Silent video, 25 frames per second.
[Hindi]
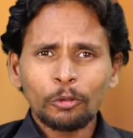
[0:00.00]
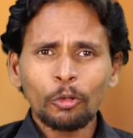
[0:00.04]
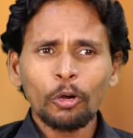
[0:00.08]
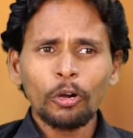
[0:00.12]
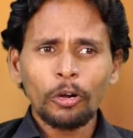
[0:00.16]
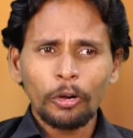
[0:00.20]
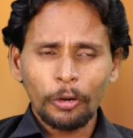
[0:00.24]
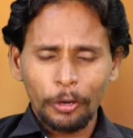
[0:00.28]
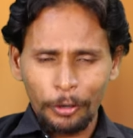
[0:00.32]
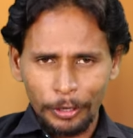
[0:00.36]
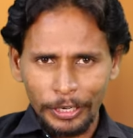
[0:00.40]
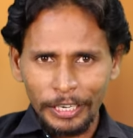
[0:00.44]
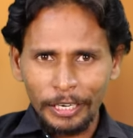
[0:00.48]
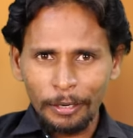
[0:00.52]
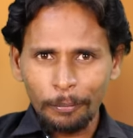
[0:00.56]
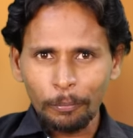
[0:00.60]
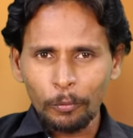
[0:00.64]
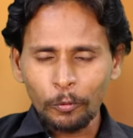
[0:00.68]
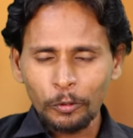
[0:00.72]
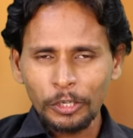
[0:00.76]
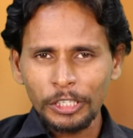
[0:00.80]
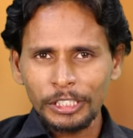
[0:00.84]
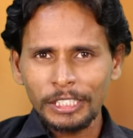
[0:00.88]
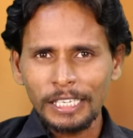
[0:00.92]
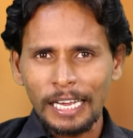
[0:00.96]
तो ई
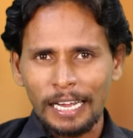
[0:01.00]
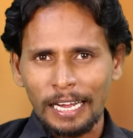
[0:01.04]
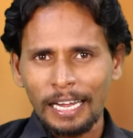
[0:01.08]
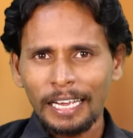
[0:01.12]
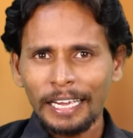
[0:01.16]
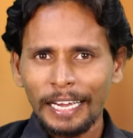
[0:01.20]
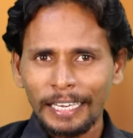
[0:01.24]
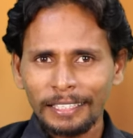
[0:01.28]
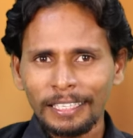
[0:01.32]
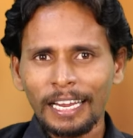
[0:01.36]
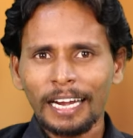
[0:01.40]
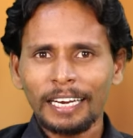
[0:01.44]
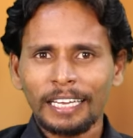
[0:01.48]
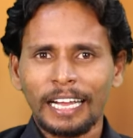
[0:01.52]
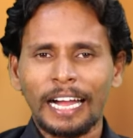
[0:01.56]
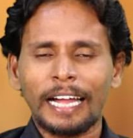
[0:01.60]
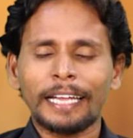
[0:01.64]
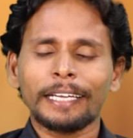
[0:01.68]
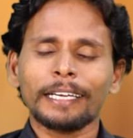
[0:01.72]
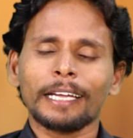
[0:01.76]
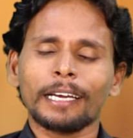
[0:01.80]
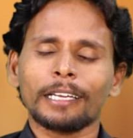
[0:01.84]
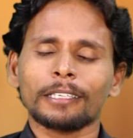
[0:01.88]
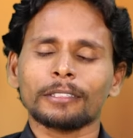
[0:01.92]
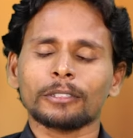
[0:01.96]
मुंगी एक दाड़
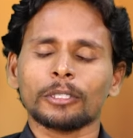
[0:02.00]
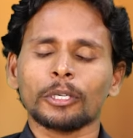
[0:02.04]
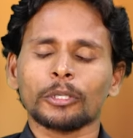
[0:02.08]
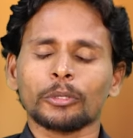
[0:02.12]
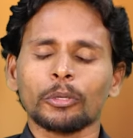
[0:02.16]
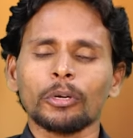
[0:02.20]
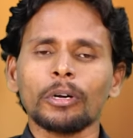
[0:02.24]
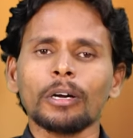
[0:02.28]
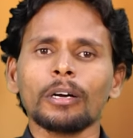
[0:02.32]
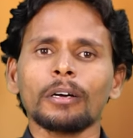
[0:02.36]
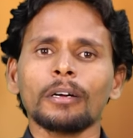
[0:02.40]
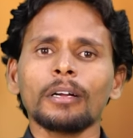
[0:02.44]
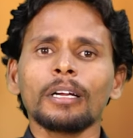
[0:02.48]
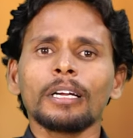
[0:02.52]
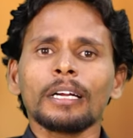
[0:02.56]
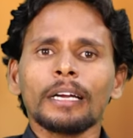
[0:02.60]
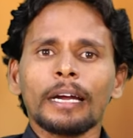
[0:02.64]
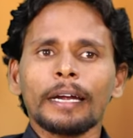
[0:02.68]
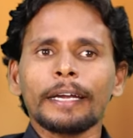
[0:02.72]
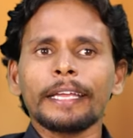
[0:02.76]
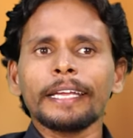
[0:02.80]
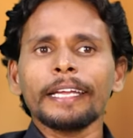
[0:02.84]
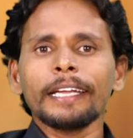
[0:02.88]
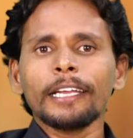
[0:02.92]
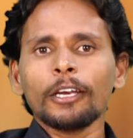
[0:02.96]
काय करज गतो
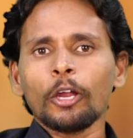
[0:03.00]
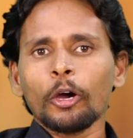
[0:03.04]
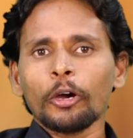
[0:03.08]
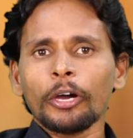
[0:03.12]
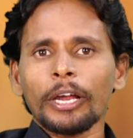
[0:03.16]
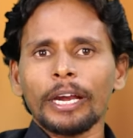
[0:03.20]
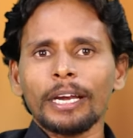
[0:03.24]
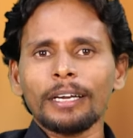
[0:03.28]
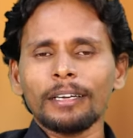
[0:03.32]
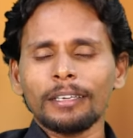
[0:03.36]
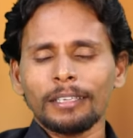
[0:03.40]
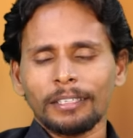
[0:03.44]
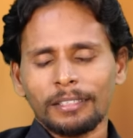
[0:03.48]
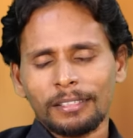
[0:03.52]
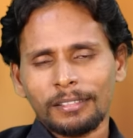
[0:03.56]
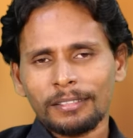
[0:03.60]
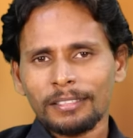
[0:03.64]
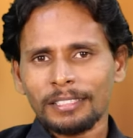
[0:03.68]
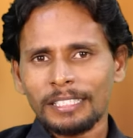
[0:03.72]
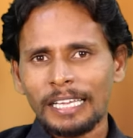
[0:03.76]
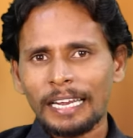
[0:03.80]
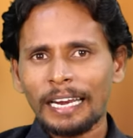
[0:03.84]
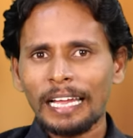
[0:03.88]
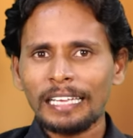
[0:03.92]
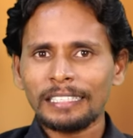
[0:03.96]
ढीलो करन
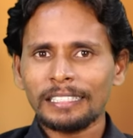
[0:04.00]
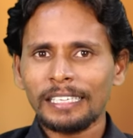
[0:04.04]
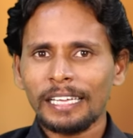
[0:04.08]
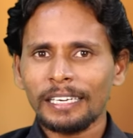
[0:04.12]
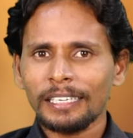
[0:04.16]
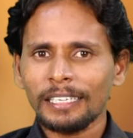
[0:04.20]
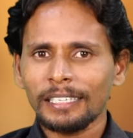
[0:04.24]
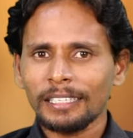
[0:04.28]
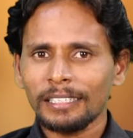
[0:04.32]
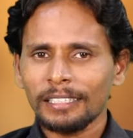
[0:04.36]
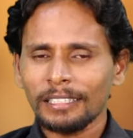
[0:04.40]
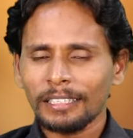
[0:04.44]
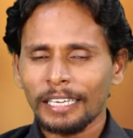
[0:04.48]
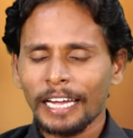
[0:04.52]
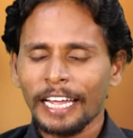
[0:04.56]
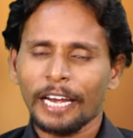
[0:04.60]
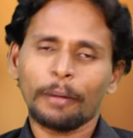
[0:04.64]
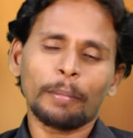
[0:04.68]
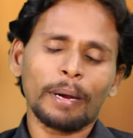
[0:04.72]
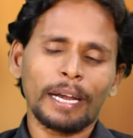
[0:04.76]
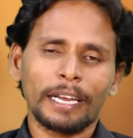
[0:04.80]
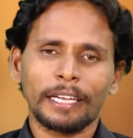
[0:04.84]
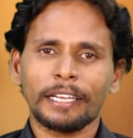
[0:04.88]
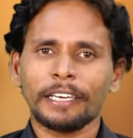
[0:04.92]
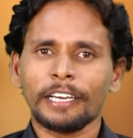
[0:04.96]
सरासरी घरे
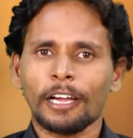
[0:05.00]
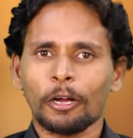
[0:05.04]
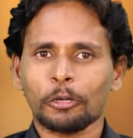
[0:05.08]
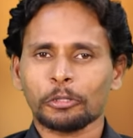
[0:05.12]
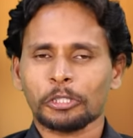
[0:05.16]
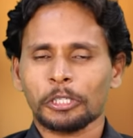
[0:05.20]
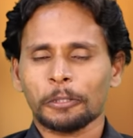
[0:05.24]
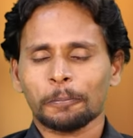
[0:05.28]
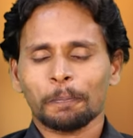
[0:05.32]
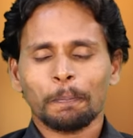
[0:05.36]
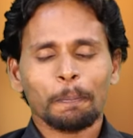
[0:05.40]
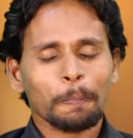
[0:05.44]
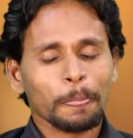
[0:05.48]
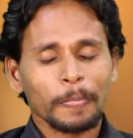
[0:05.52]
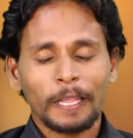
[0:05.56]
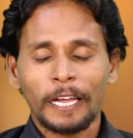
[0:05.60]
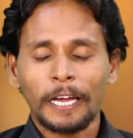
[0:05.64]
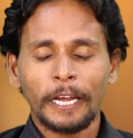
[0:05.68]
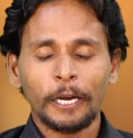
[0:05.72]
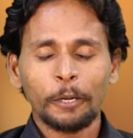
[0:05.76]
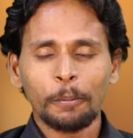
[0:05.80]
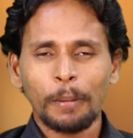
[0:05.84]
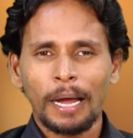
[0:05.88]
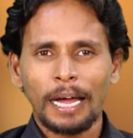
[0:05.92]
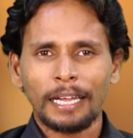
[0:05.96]
में डिग्री होच
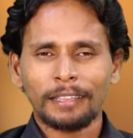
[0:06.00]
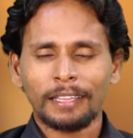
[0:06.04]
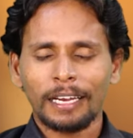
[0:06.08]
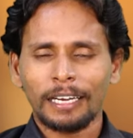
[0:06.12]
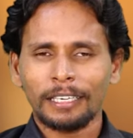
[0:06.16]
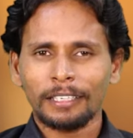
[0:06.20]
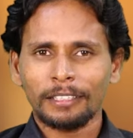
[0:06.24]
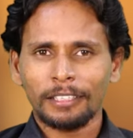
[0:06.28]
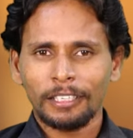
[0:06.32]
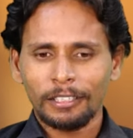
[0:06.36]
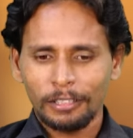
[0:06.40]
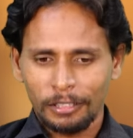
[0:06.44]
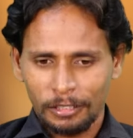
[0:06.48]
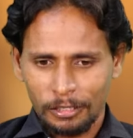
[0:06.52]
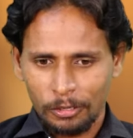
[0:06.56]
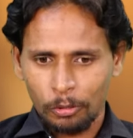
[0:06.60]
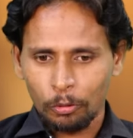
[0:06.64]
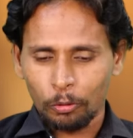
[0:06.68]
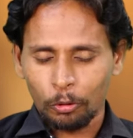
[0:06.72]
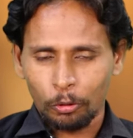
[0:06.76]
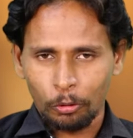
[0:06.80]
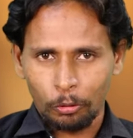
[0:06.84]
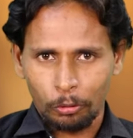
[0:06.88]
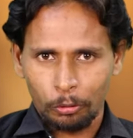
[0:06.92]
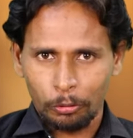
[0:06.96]
घरे मा आतानी नन
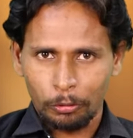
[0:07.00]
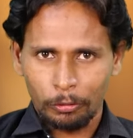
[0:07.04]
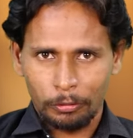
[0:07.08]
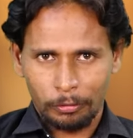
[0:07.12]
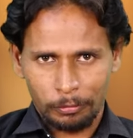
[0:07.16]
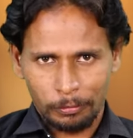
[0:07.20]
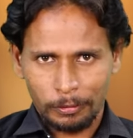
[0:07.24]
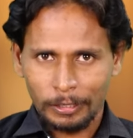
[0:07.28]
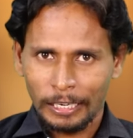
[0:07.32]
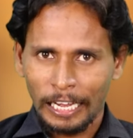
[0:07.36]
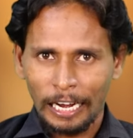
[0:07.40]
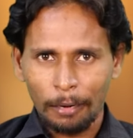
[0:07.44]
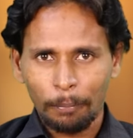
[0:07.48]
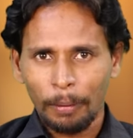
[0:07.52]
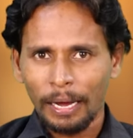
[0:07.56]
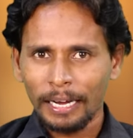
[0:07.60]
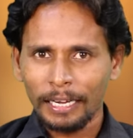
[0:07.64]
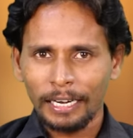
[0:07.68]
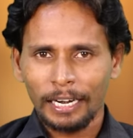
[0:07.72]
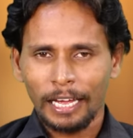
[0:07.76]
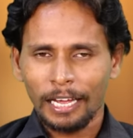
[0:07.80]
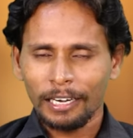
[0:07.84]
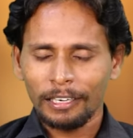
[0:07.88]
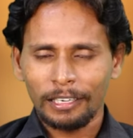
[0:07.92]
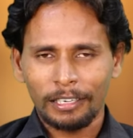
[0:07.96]
ओ गलमा
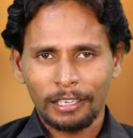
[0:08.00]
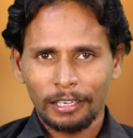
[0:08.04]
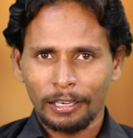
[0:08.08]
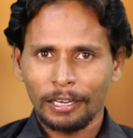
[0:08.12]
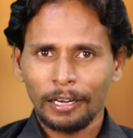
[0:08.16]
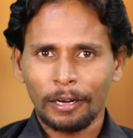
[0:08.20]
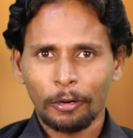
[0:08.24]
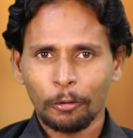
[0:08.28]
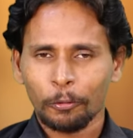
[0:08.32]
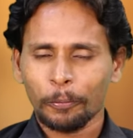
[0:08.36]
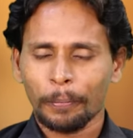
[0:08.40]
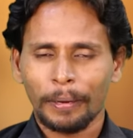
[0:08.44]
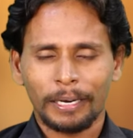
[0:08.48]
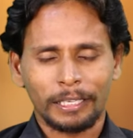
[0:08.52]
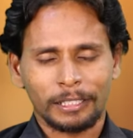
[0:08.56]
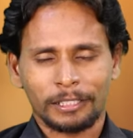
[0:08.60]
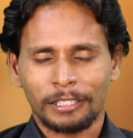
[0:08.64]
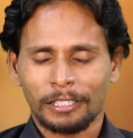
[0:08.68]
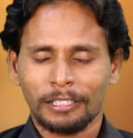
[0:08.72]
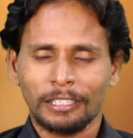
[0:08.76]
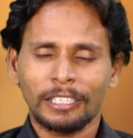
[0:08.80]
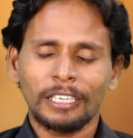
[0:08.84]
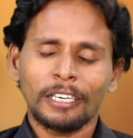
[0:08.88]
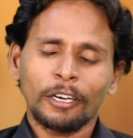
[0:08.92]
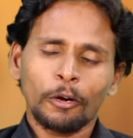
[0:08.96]
का नान हुबर
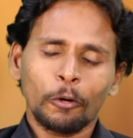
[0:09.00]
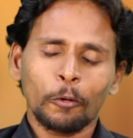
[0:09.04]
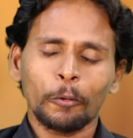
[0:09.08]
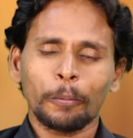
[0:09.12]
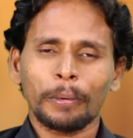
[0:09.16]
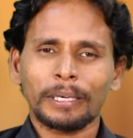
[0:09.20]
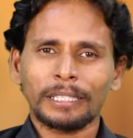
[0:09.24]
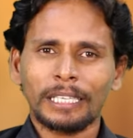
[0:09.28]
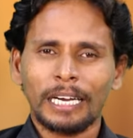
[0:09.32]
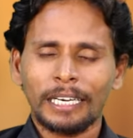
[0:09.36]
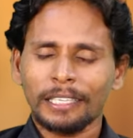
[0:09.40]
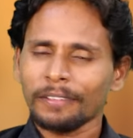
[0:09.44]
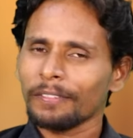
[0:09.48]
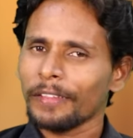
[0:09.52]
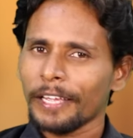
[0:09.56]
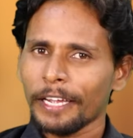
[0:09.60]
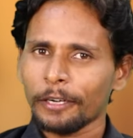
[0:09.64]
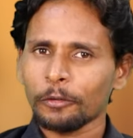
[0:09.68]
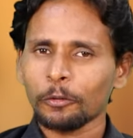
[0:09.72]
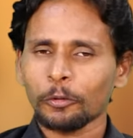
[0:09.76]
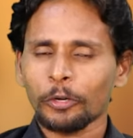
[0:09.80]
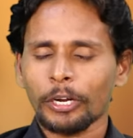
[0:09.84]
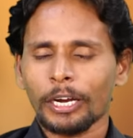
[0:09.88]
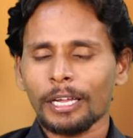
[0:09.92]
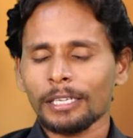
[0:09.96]
छ हुबर तानी
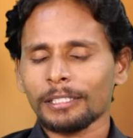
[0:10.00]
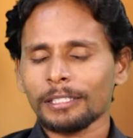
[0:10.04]
देखु